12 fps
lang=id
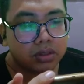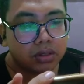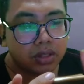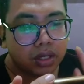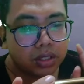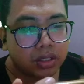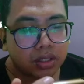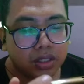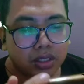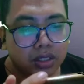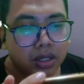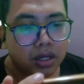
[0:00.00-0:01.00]
yantra
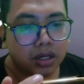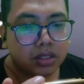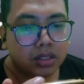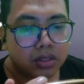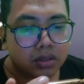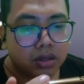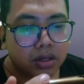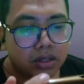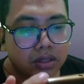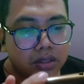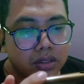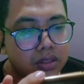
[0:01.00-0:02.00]
guys sekarang guys
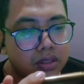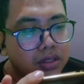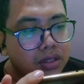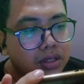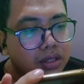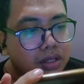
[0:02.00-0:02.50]
anjay